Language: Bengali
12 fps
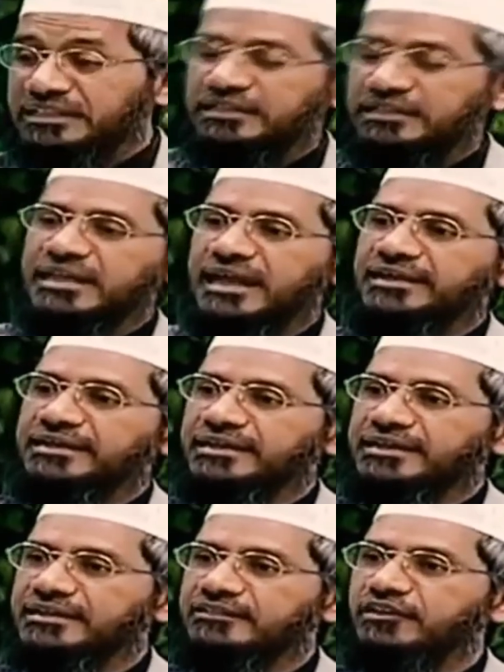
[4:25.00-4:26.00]
তবে তৃতীয়
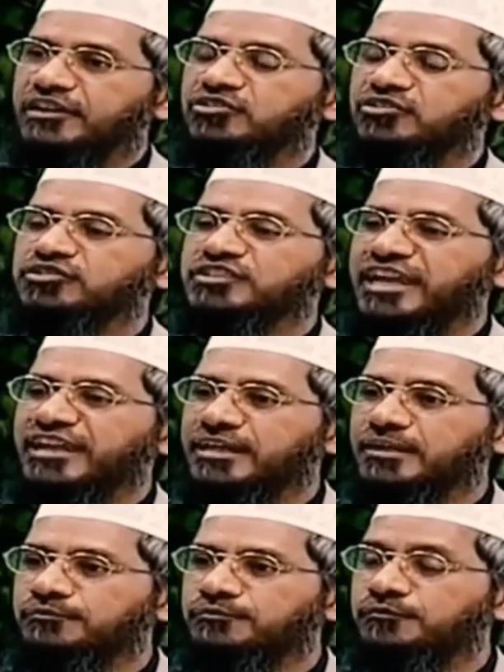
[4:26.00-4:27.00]
ক্যাটাগরি যখন আপনি